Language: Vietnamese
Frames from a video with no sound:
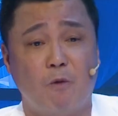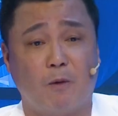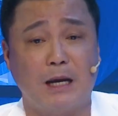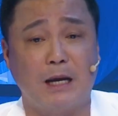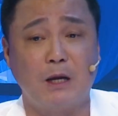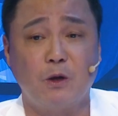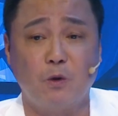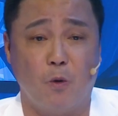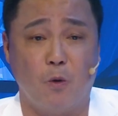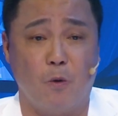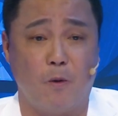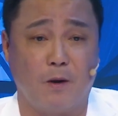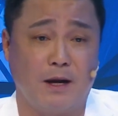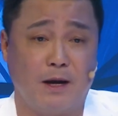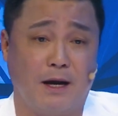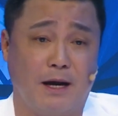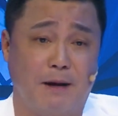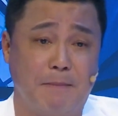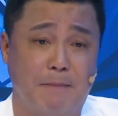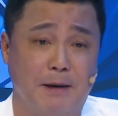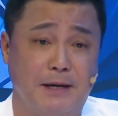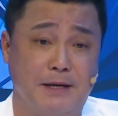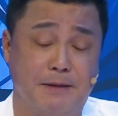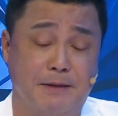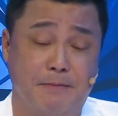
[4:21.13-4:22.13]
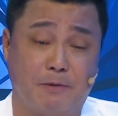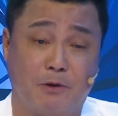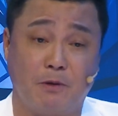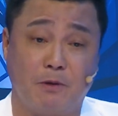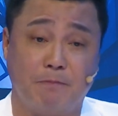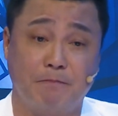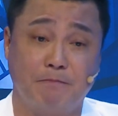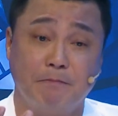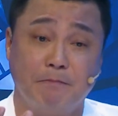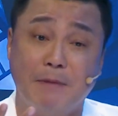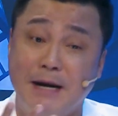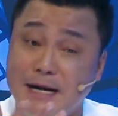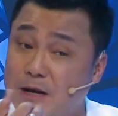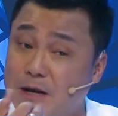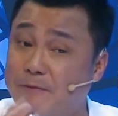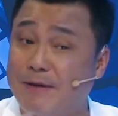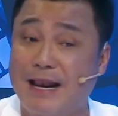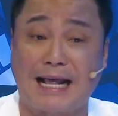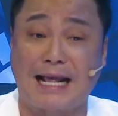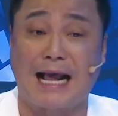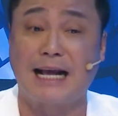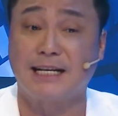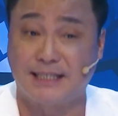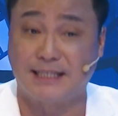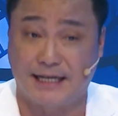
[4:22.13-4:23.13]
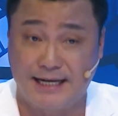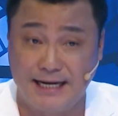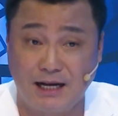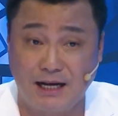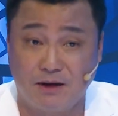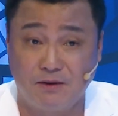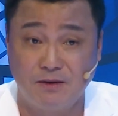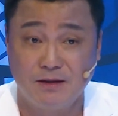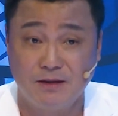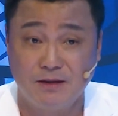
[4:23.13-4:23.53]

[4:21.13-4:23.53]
một cái cuộc à, mình mình không phải là ca sĩ đâu